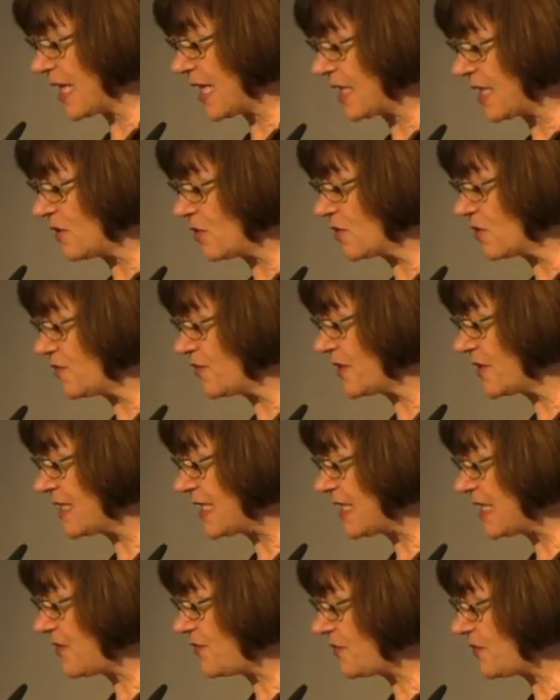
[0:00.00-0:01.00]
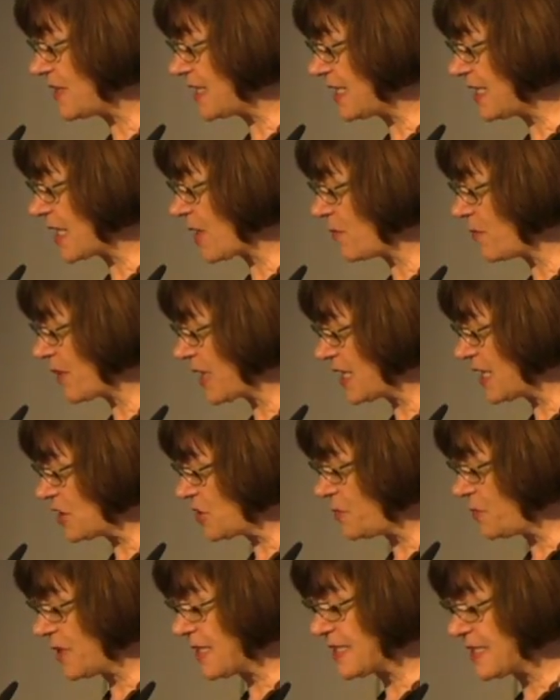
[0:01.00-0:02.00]
an und vertieft ihn am
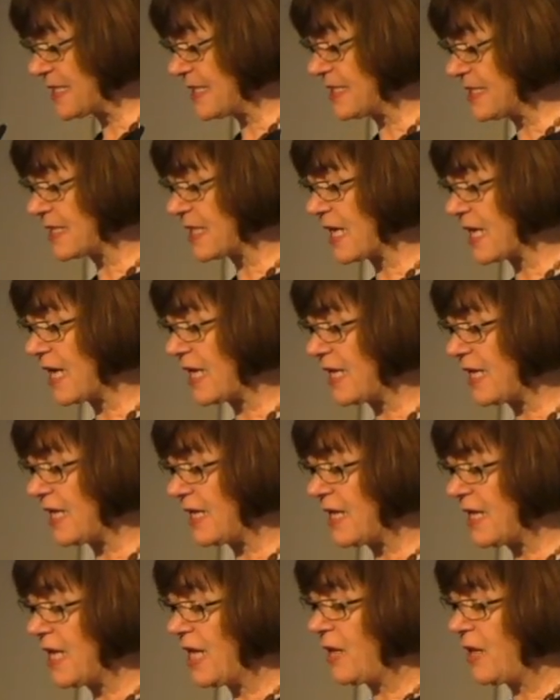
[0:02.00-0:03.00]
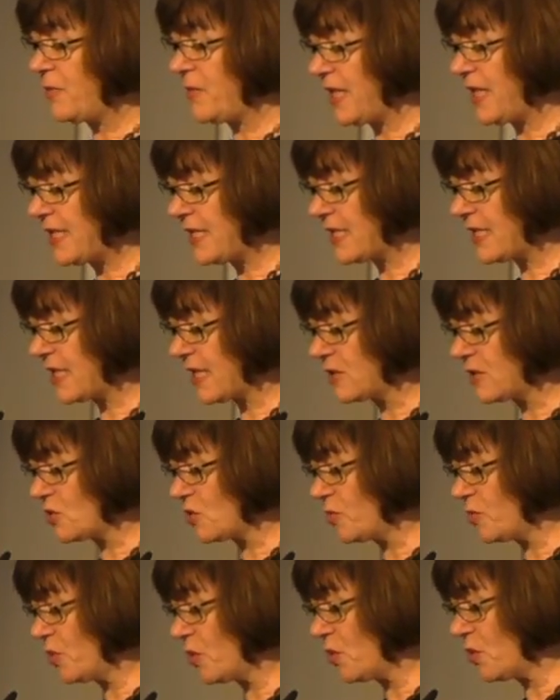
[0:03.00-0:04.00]
Beispiel zentraler
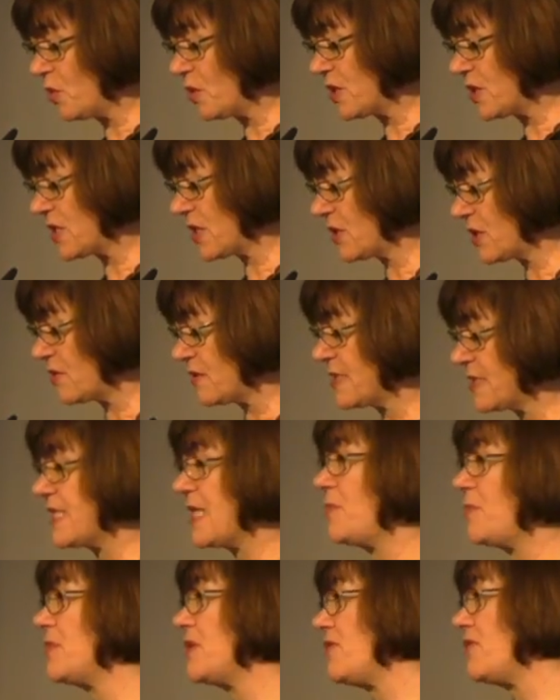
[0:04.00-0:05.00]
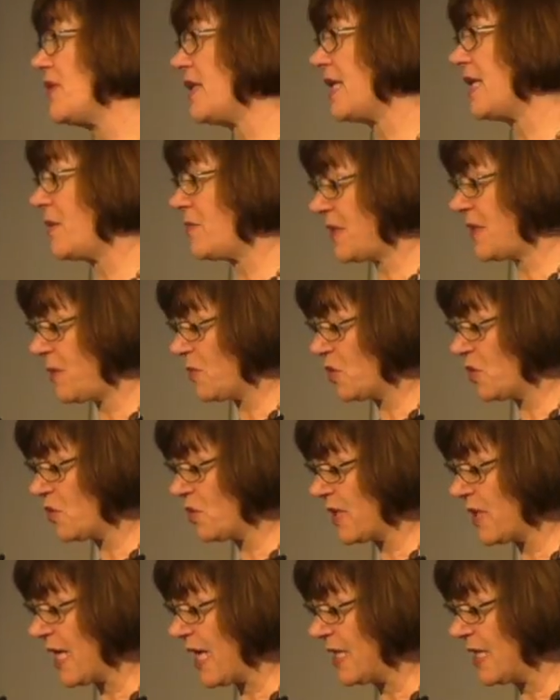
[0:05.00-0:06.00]
medienanthropologischer Konzepte wie eben dem
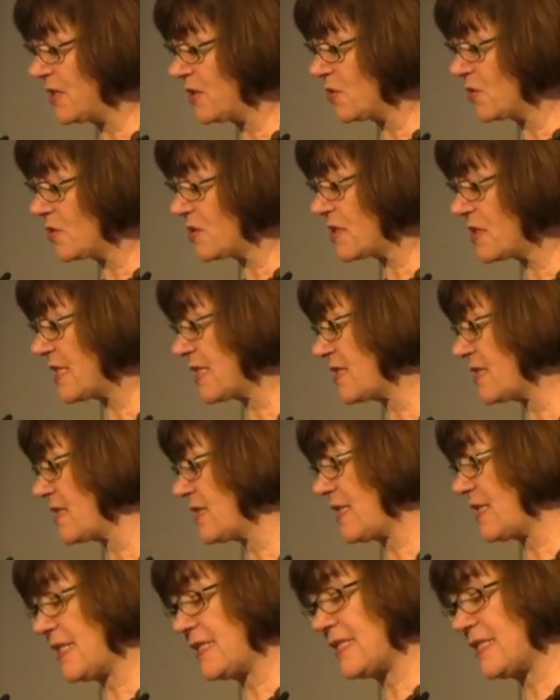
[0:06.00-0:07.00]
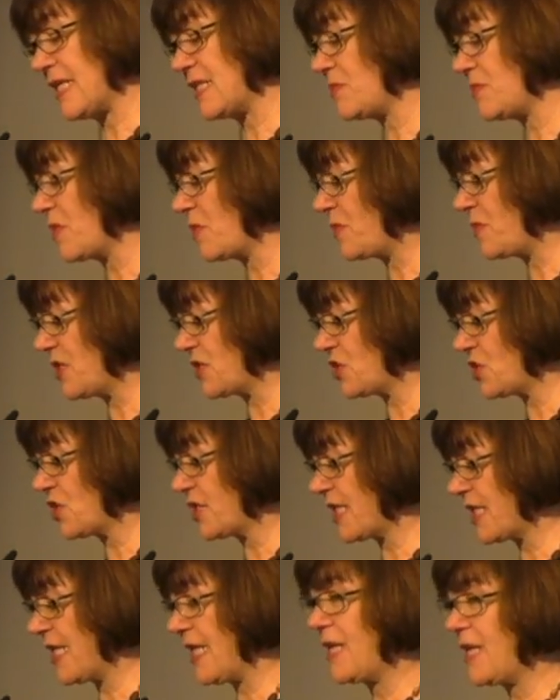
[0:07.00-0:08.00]
Konatus, das jetzt erstmal mit
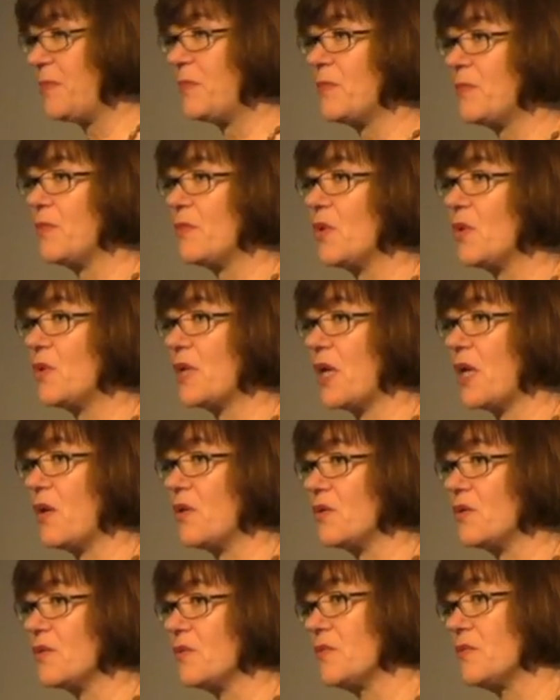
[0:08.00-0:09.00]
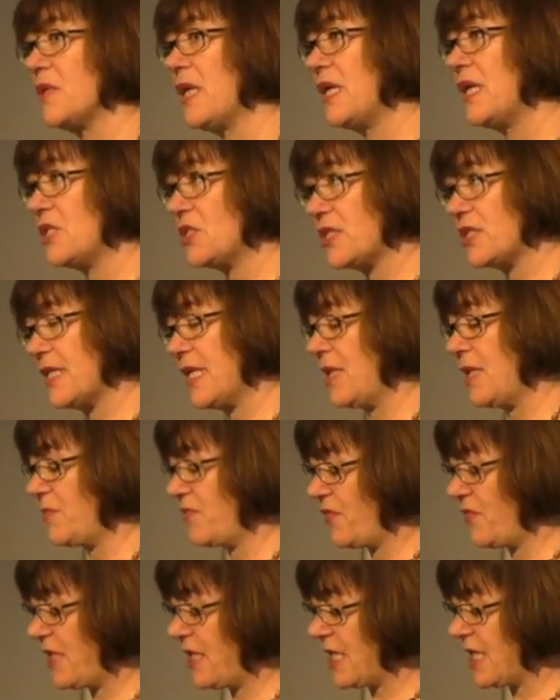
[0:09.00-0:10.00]
Streben oder auch Streben
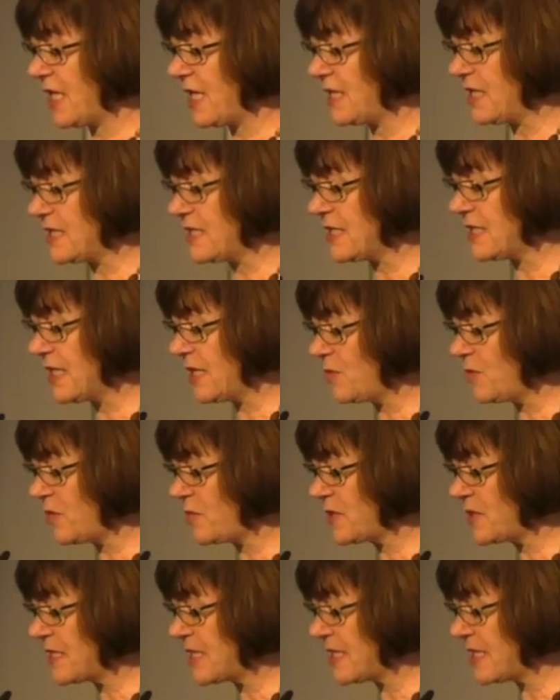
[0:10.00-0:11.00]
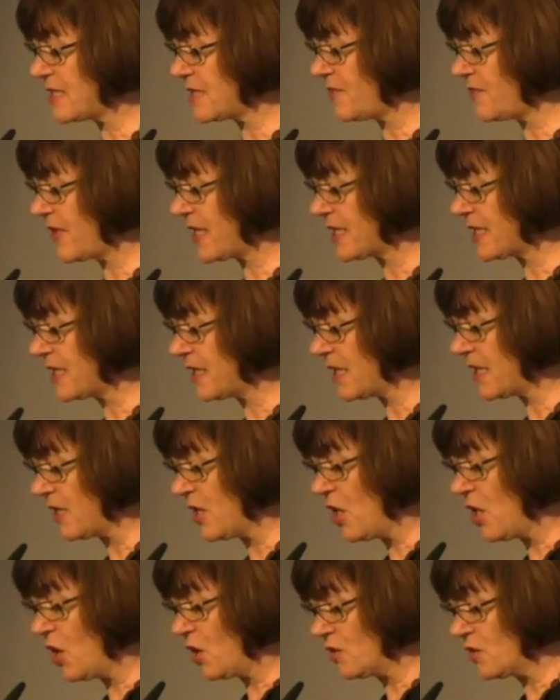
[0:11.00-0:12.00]
weniger als Triebe übersetzt werden kann,
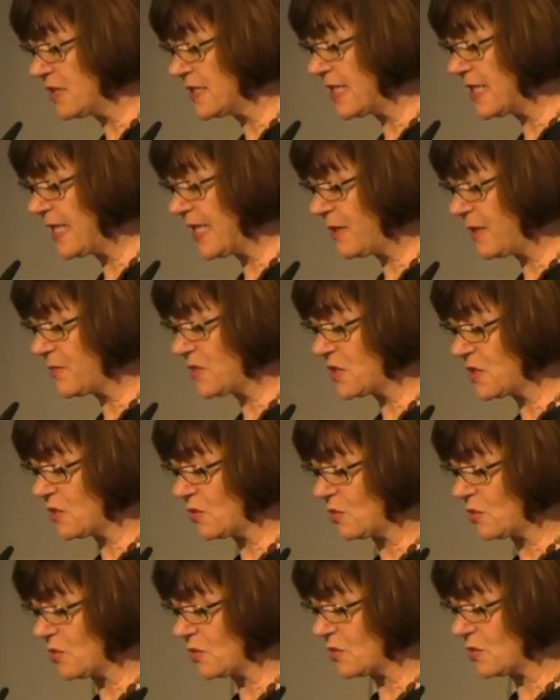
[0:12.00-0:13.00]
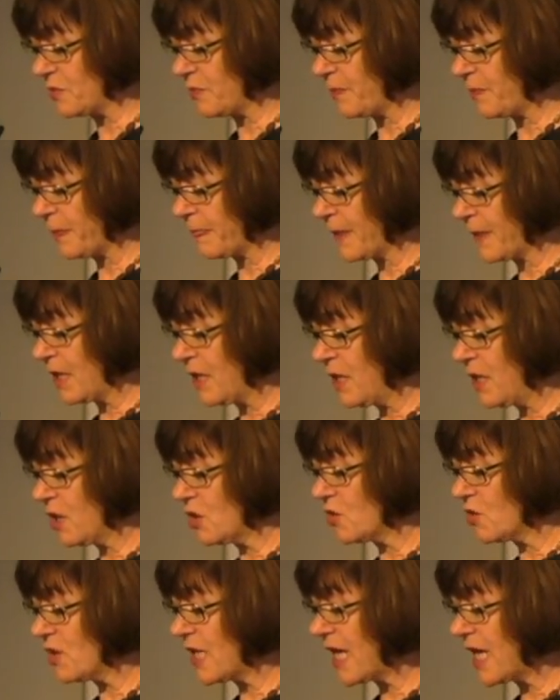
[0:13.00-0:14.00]
und der Lebensnot.
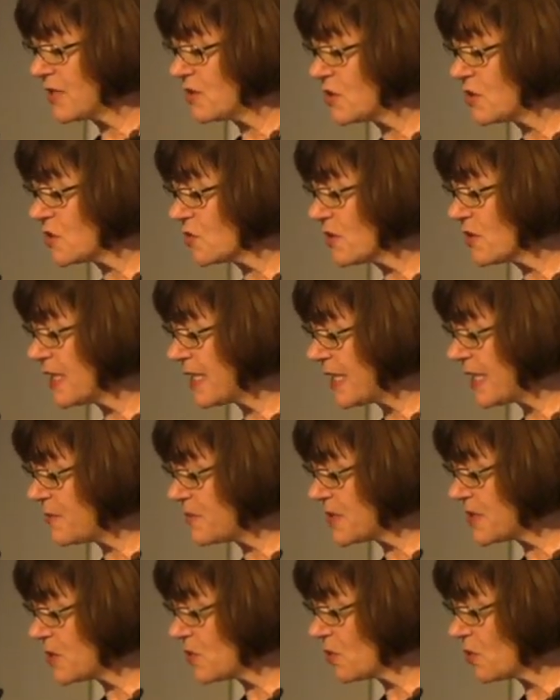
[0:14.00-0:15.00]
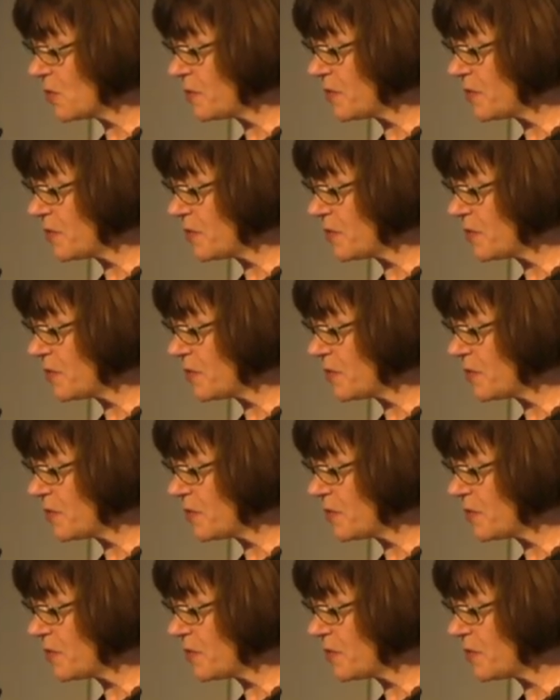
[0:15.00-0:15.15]
Konatus und Lebensnot